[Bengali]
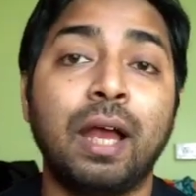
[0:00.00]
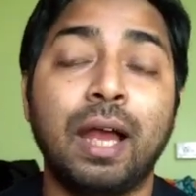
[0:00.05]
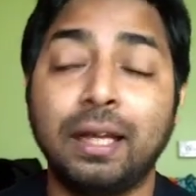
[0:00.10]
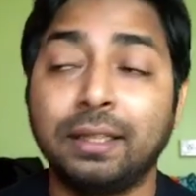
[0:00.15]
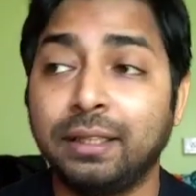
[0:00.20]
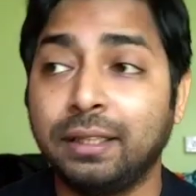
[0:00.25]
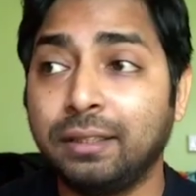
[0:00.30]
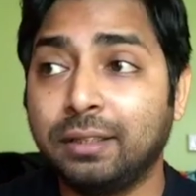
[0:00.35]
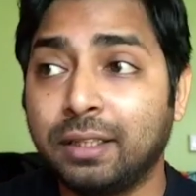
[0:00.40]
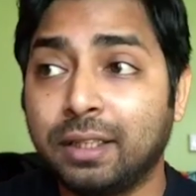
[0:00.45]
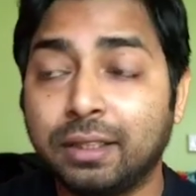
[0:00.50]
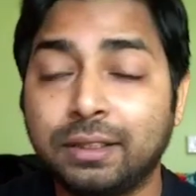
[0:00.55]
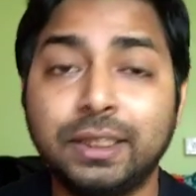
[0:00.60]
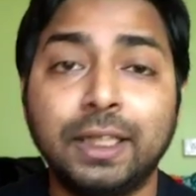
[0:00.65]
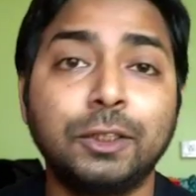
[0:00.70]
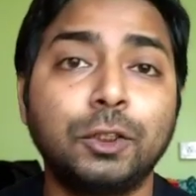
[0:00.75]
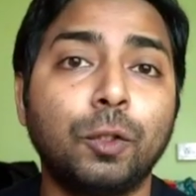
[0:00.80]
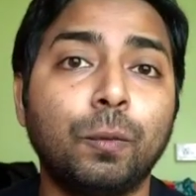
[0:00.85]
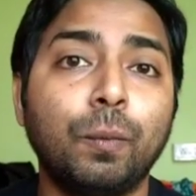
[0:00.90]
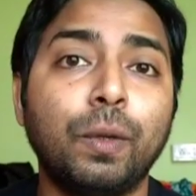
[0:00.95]
আই থিঙ্ক
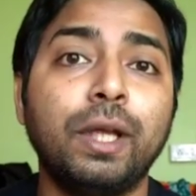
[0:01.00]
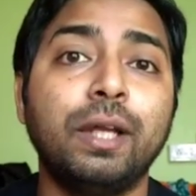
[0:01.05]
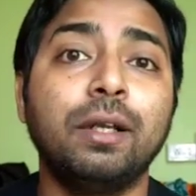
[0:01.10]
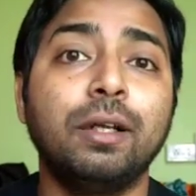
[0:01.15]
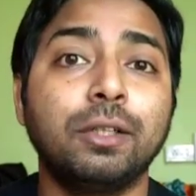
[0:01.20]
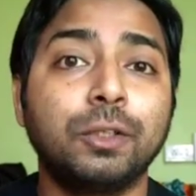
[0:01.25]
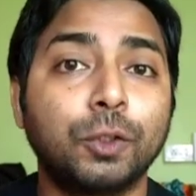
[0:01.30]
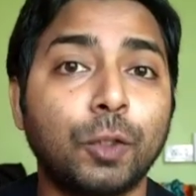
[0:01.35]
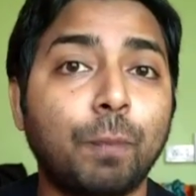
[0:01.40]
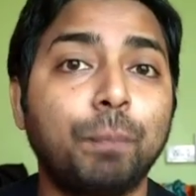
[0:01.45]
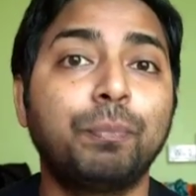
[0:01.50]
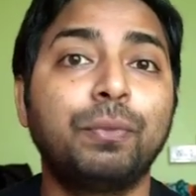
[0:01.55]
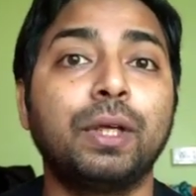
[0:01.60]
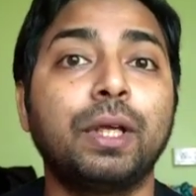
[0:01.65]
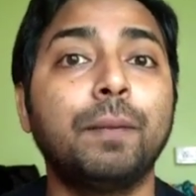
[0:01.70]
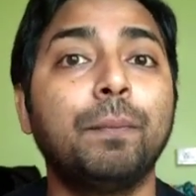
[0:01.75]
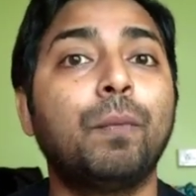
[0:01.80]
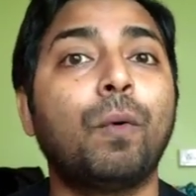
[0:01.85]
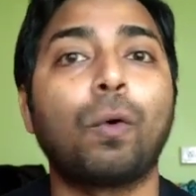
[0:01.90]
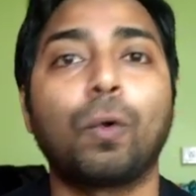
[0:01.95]
সে সময়ের সব
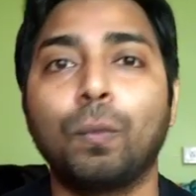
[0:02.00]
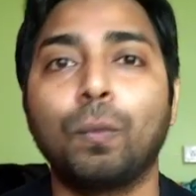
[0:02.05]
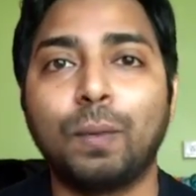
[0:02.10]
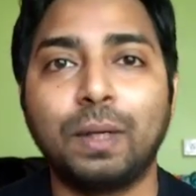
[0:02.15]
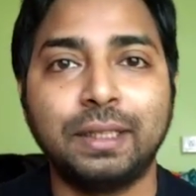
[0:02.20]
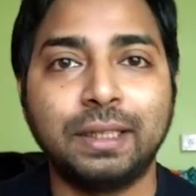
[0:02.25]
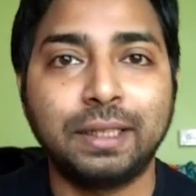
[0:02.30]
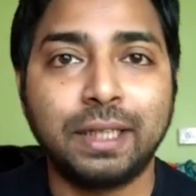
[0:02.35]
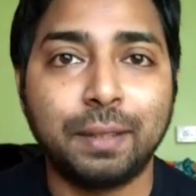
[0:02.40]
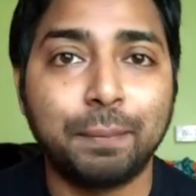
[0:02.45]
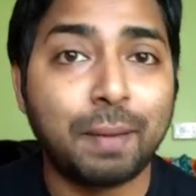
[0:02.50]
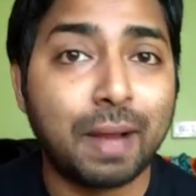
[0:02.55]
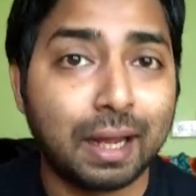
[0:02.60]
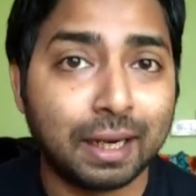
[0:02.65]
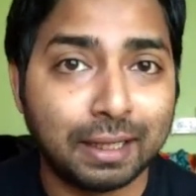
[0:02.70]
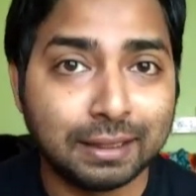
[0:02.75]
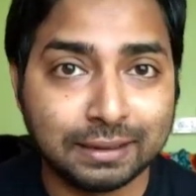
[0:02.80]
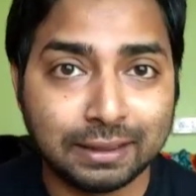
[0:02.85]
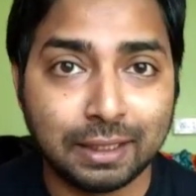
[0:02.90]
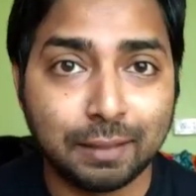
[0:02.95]
থেকে বড় বাজেটের
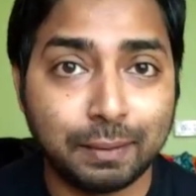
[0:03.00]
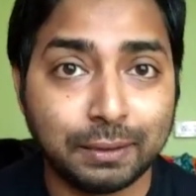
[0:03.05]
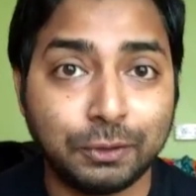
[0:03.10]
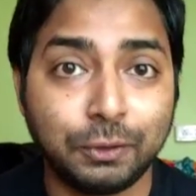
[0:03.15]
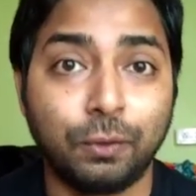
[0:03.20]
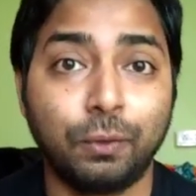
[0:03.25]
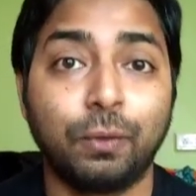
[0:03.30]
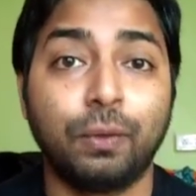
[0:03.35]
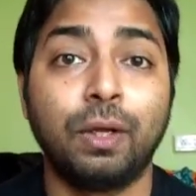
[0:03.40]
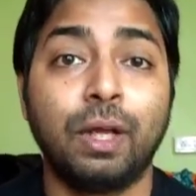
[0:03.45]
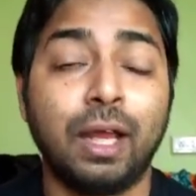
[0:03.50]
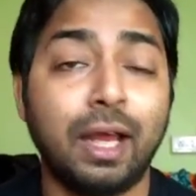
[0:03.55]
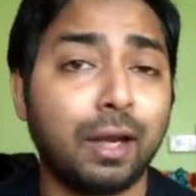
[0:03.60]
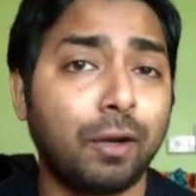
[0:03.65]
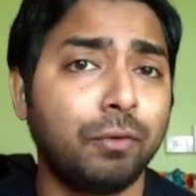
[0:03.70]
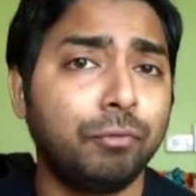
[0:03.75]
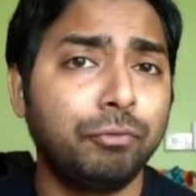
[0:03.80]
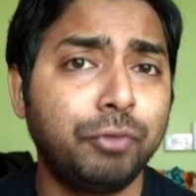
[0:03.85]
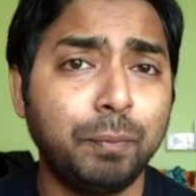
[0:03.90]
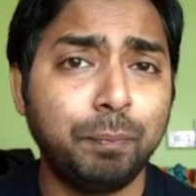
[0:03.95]
বাংলা সিনেমা ছিল
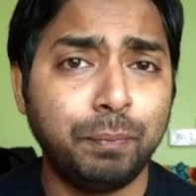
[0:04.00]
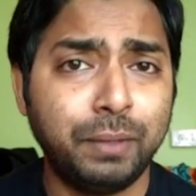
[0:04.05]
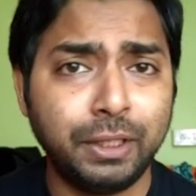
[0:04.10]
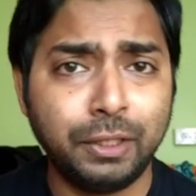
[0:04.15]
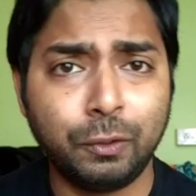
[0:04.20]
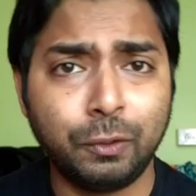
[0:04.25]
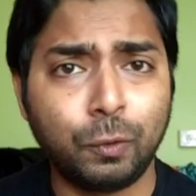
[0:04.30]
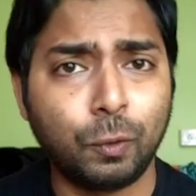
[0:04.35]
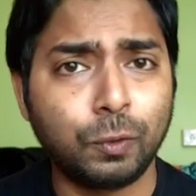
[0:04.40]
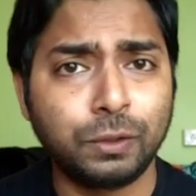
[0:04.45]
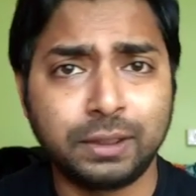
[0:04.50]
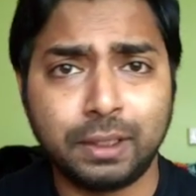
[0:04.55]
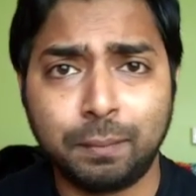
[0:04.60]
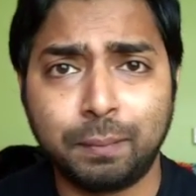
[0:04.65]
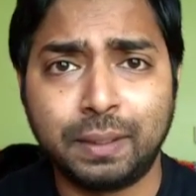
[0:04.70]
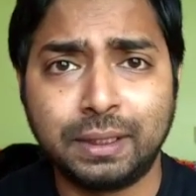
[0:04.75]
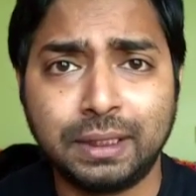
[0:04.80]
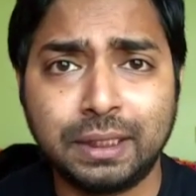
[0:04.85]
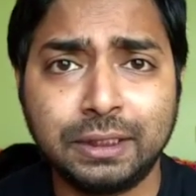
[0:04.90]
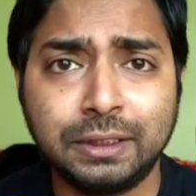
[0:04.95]
অ্যারাউন্ড ফিফটিন ক্রোর্সের
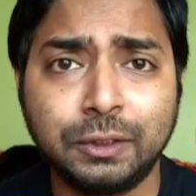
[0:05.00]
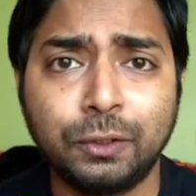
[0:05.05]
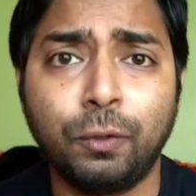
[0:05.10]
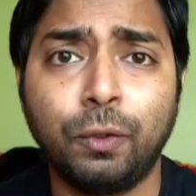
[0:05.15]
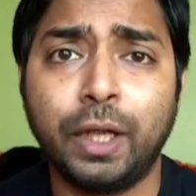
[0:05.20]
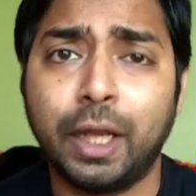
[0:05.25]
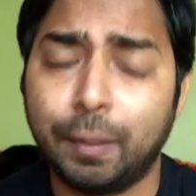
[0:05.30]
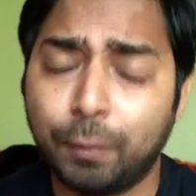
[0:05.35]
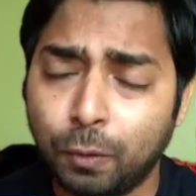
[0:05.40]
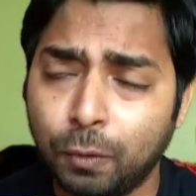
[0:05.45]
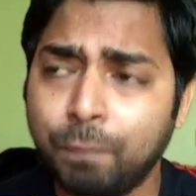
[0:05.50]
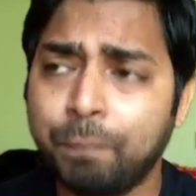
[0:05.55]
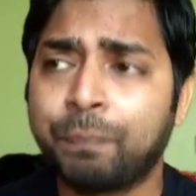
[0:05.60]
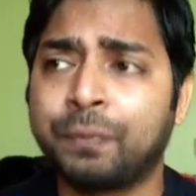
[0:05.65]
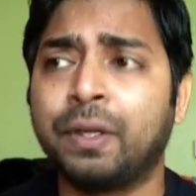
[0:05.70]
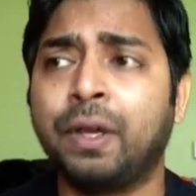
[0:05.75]
বাজেট ছিল এবং